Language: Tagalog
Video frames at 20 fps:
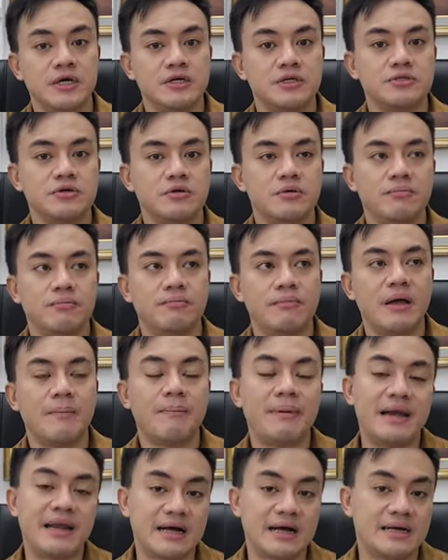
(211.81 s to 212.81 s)
So, may
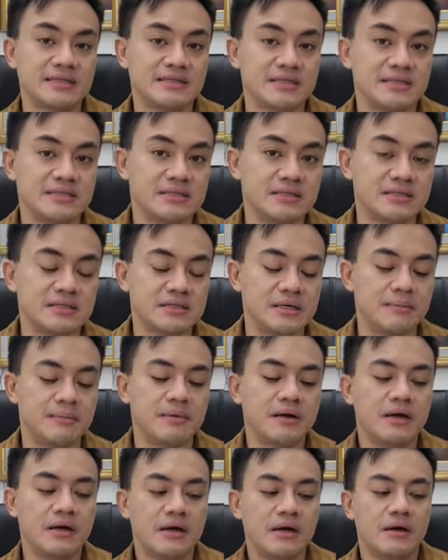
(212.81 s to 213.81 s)
palakasan system.
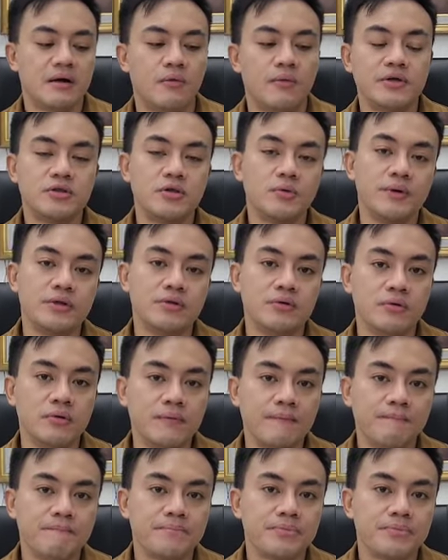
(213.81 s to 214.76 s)
What do we do?